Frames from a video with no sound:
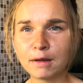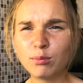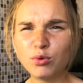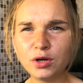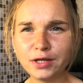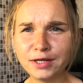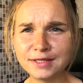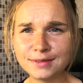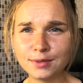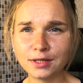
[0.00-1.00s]
Больно ли
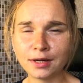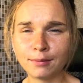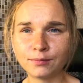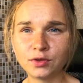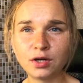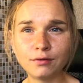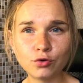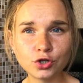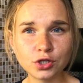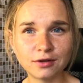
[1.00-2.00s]
тебе там?
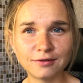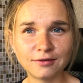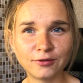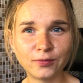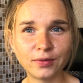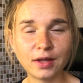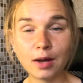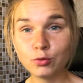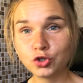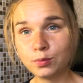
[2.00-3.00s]
Тревожно?
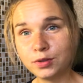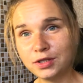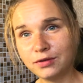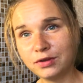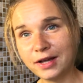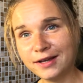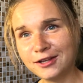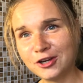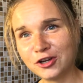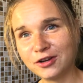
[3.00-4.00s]
А может быть, ты в
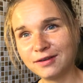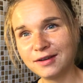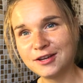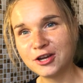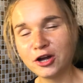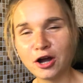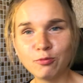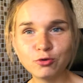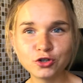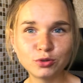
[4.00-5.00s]
лагере? А
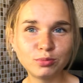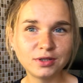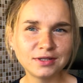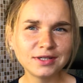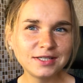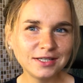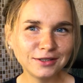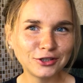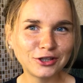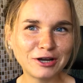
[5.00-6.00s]
может быть, где
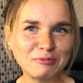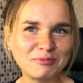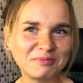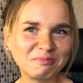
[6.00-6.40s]
ты там?